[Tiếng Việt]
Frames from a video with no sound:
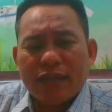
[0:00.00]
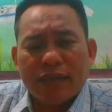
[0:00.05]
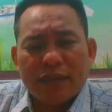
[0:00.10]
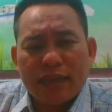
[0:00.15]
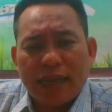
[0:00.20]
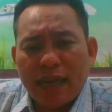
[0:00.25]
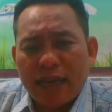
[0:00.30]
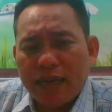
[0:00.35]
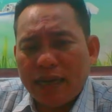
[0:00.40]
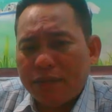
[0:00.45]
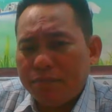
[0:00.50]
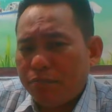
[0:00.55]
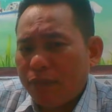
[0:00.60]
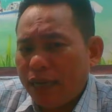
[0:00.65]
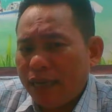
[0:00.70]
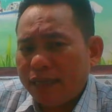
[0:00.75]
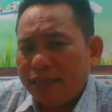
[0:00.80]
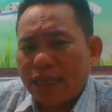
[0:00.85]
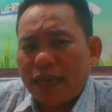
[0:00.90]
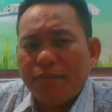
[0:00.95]
có tháng là
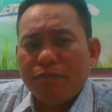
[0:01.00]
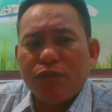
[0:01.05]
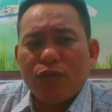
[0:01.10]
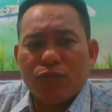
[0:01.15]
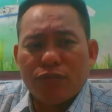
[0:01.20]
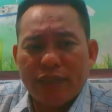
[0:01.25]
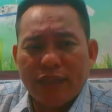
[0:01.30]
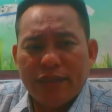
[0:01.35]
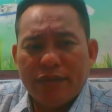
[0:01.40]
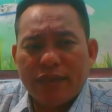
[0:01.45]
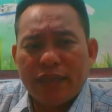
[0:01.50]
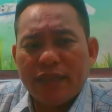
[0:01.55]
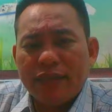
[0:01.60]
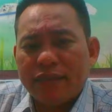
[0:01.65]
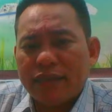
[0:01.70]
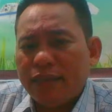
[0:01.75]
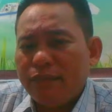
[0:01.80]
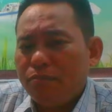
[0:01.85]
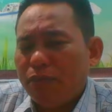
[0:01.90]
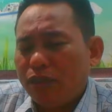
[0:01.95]
7 80 triệu có thể
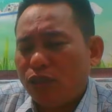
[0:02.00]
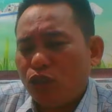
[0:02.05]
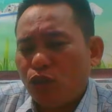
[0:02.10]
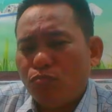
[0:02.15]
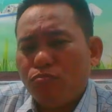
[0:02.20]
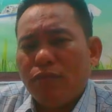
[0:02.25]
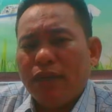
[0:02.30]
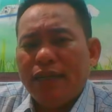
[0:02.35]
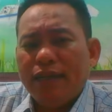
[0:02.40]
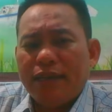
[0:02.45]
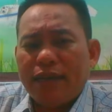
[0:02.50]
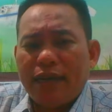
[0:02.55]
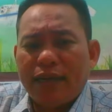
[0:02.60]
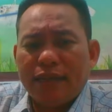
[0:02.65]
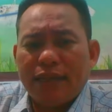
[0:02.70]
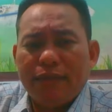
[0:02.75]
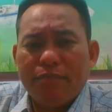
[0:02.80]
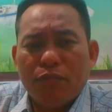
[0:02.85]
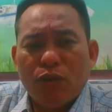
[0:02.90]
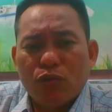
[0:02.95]
tính mức trung bình ra
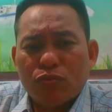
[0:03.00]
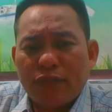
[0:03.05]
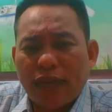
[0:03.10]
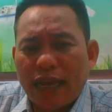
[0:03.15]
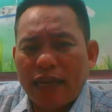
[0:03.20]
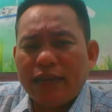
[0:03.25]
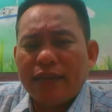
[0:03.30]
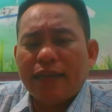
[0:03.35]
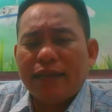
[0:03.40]
thì một tháng